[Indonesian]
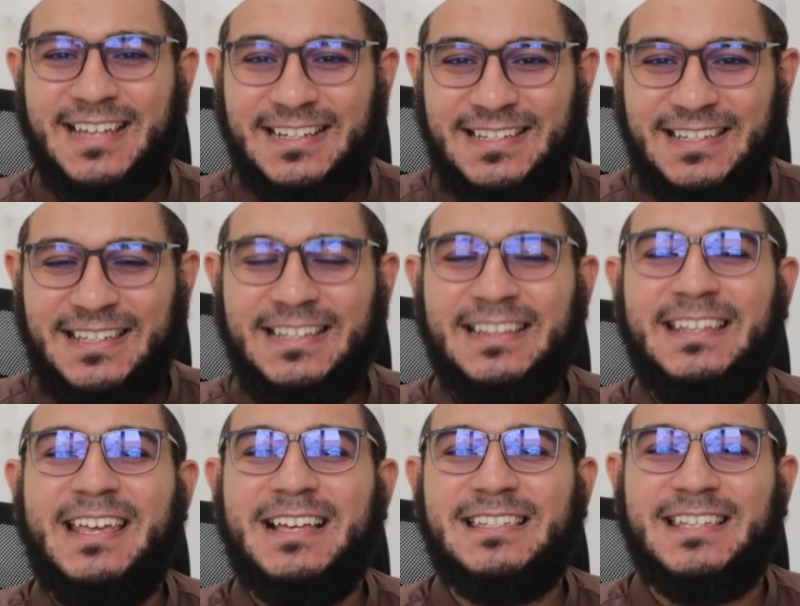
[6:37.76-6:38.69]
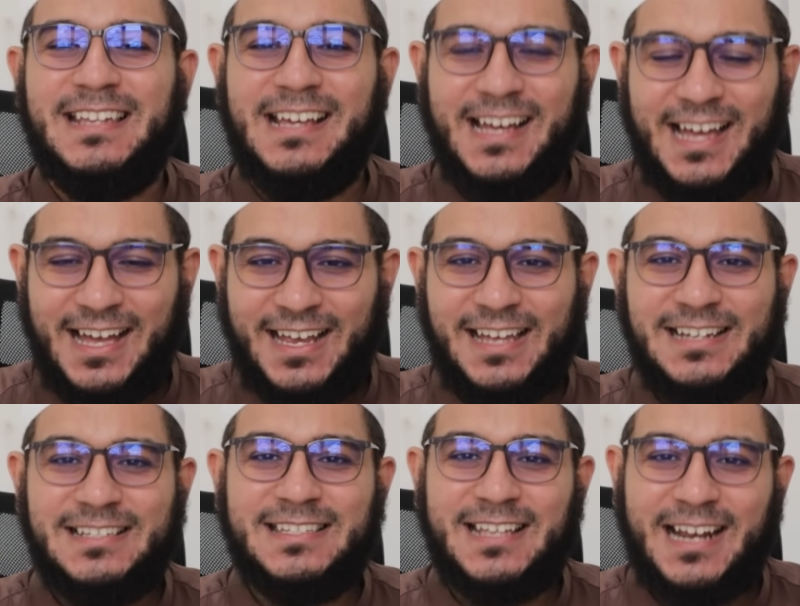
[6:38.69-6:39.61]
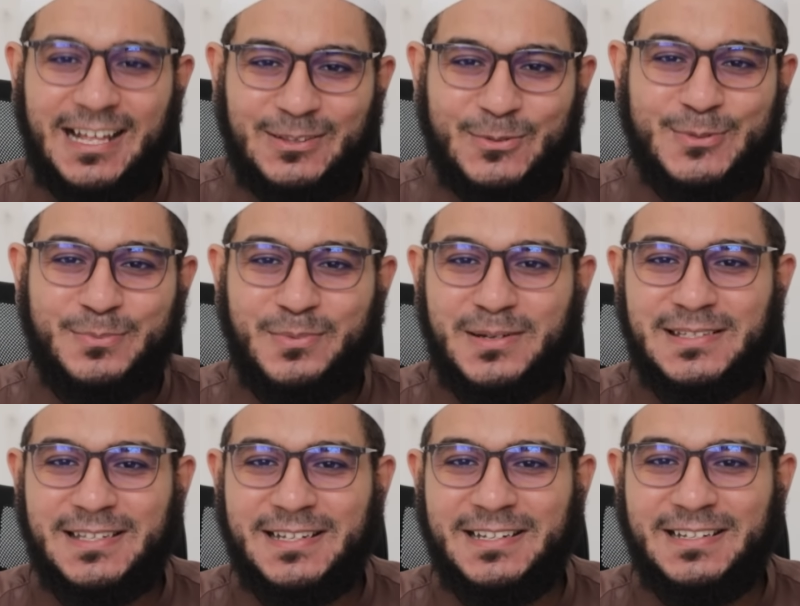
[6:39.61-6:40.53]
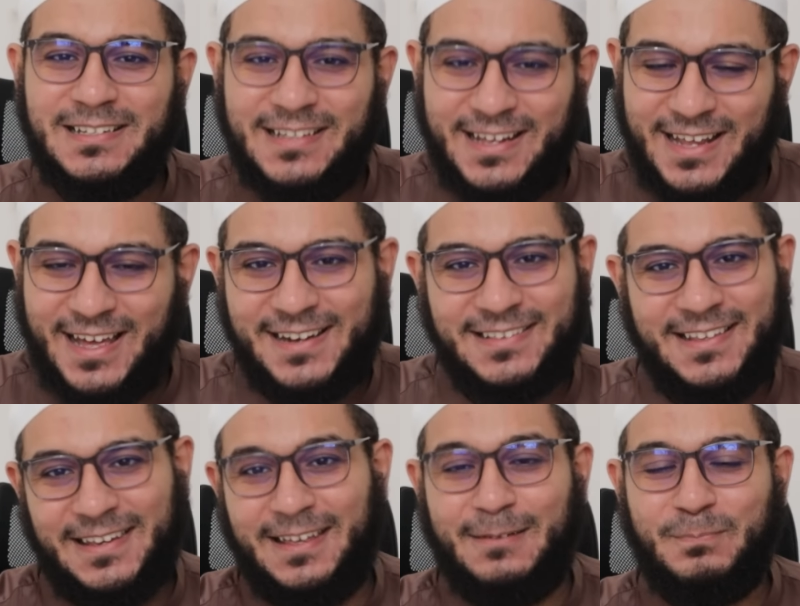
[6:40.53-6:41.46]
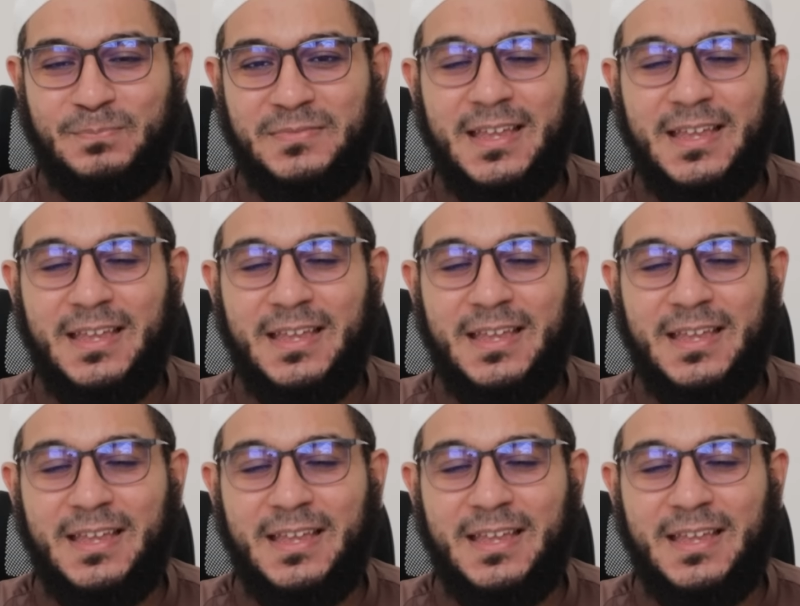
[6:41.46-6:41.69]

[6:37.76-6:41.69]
Jadi dia sedekahkan seratus 100% dari hartanya.